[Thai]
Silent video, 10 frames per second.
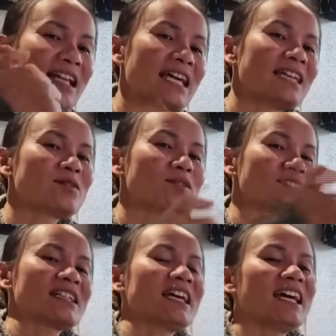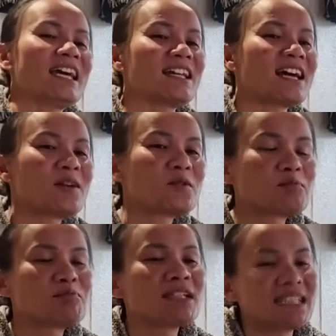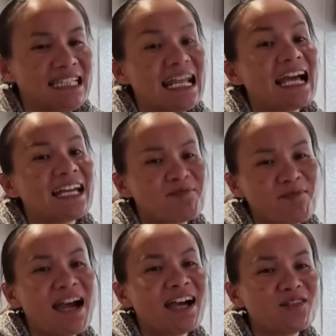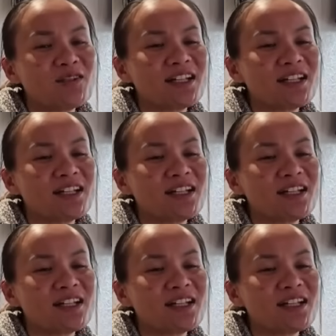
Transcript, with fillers: ไลค์กดแชร์นะคะกดเปิดรายได้ให้ป้า